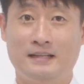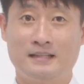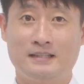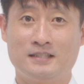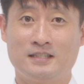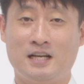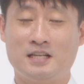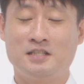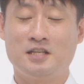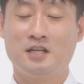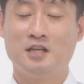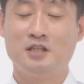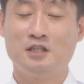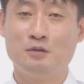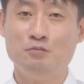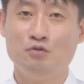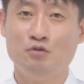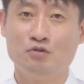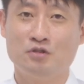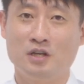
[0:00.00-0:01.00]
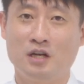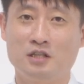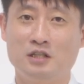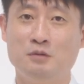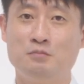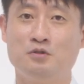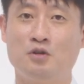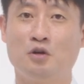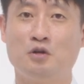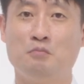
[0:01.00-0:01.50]
창세기 16장
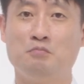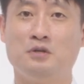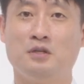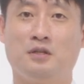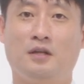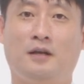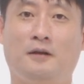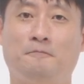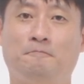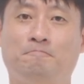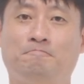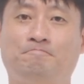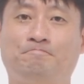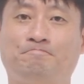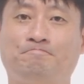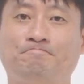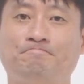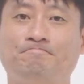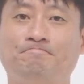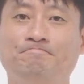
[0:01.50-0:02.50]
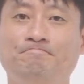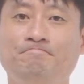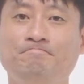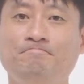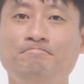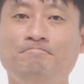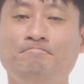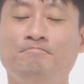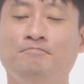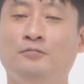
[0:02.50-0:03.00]
10절입니다.
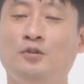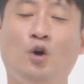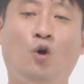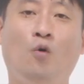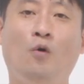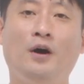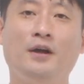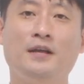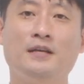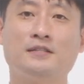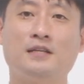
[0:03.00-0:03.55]
여호와의